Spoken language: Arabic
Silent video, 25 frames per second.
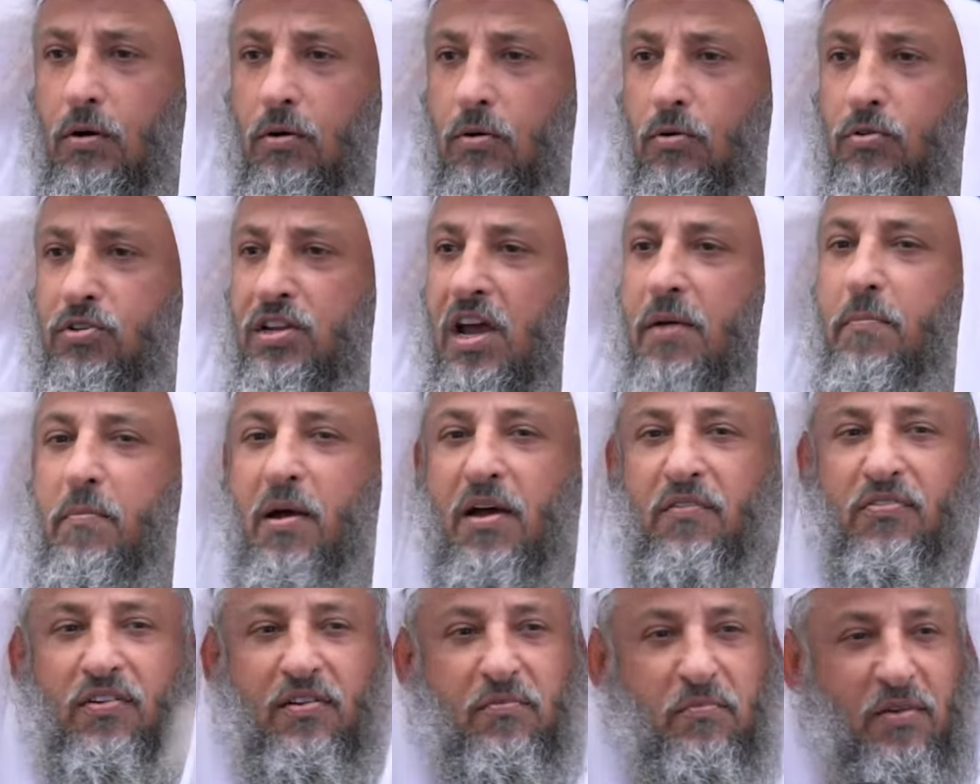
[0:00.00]

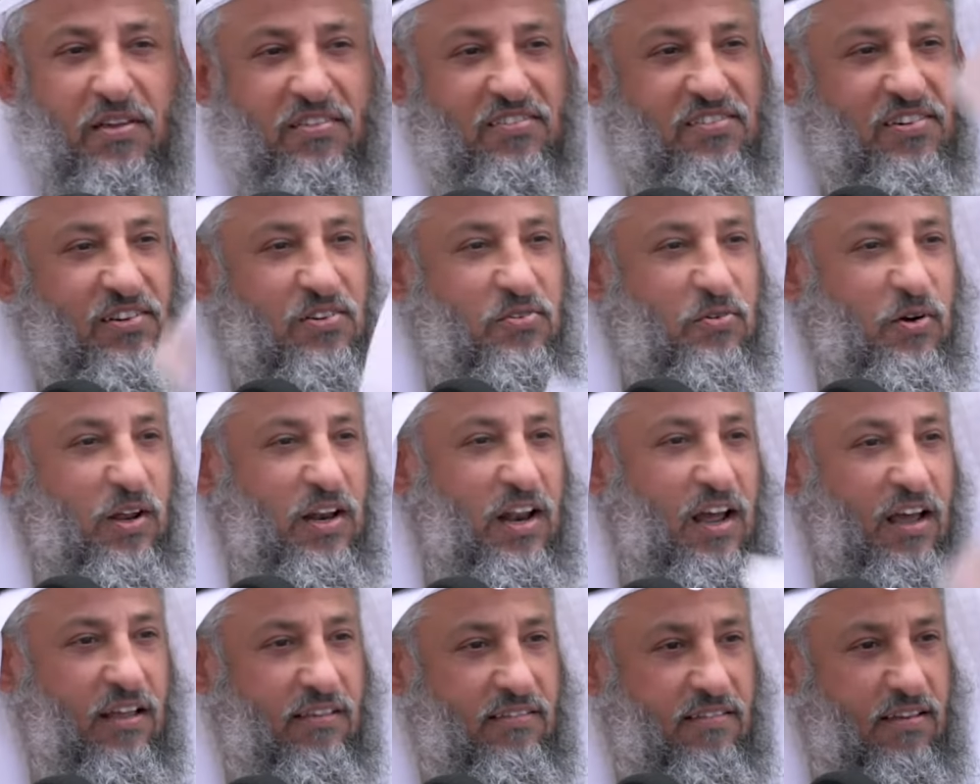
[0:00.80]
وجمعة في المسجد
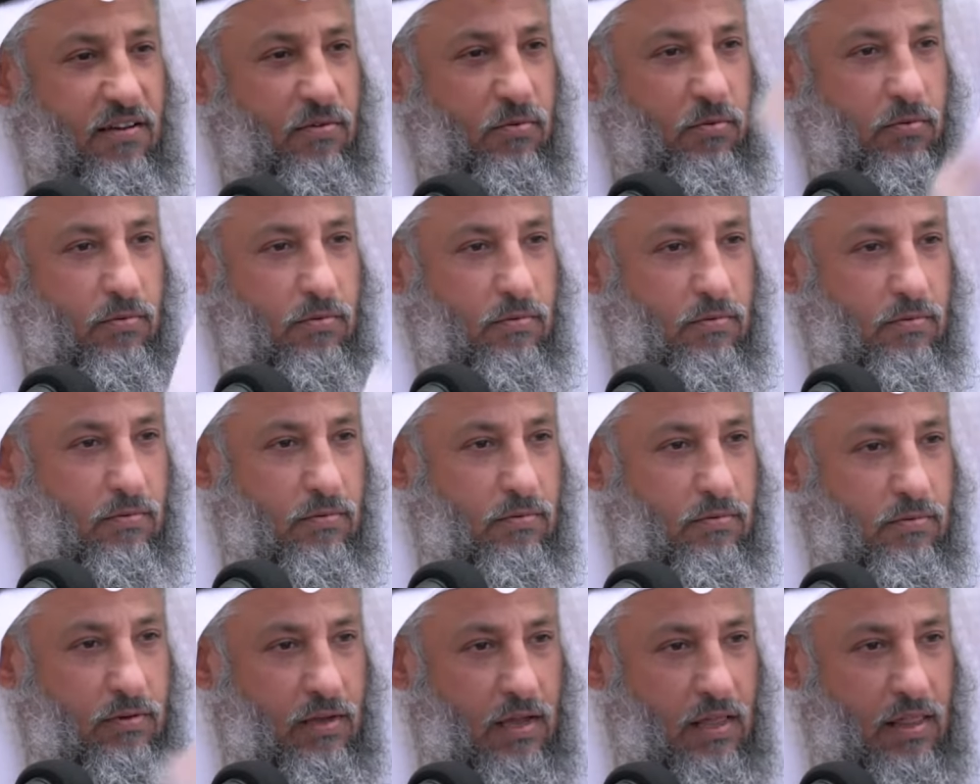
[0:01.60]
وناسة و...
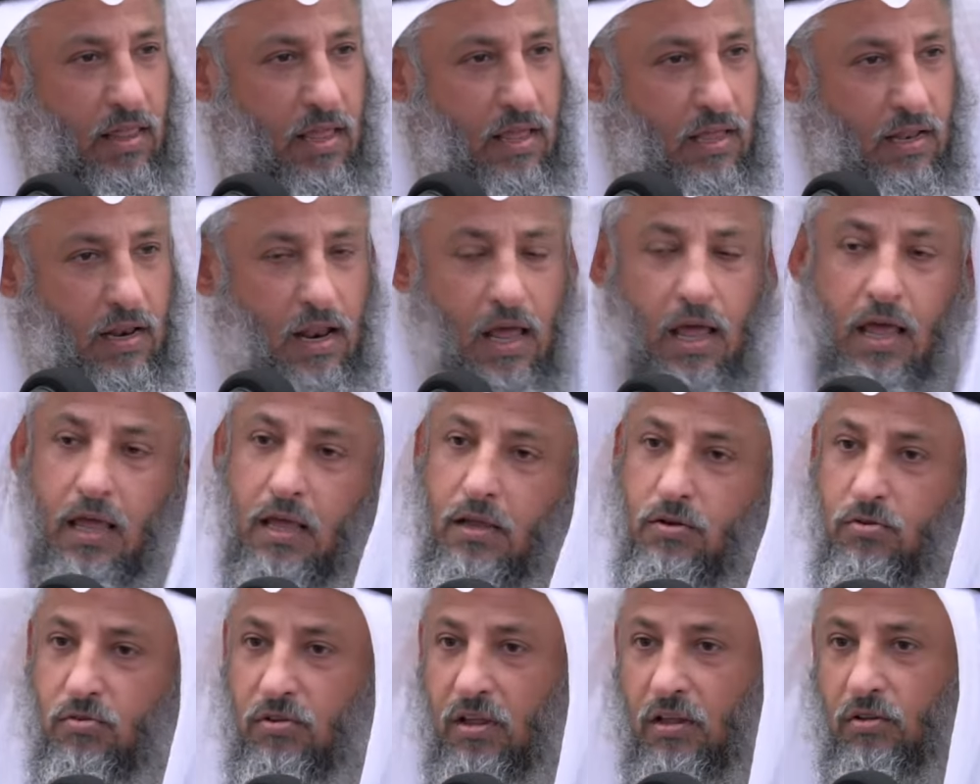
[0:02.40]
كذا لا
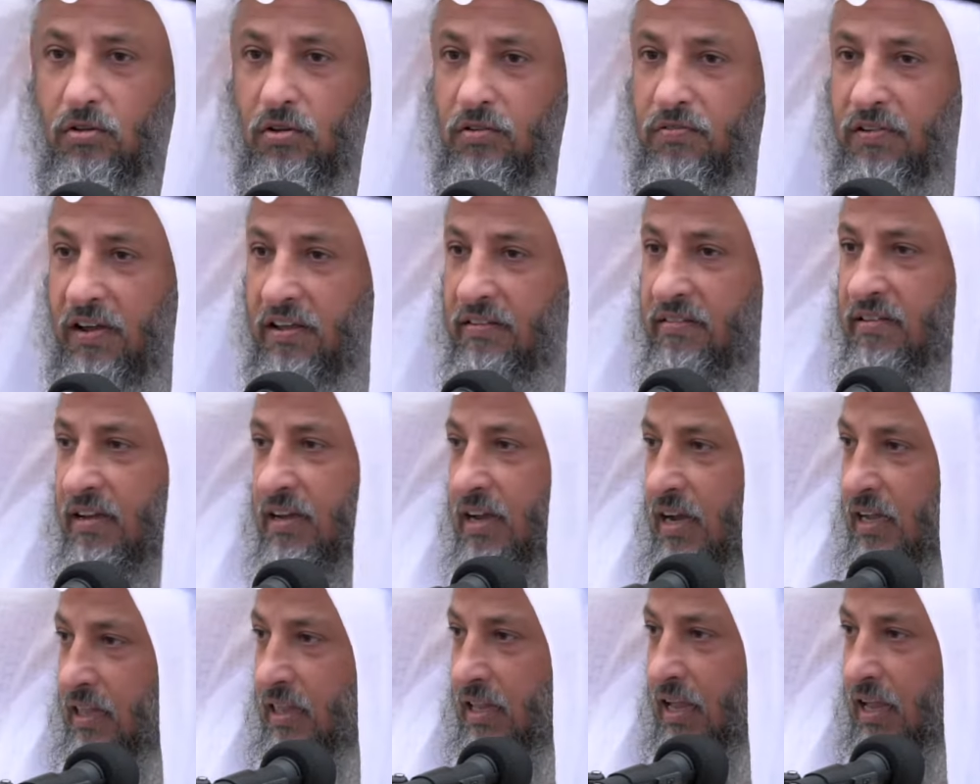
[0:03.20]
يجوز أن تدفع الزكاة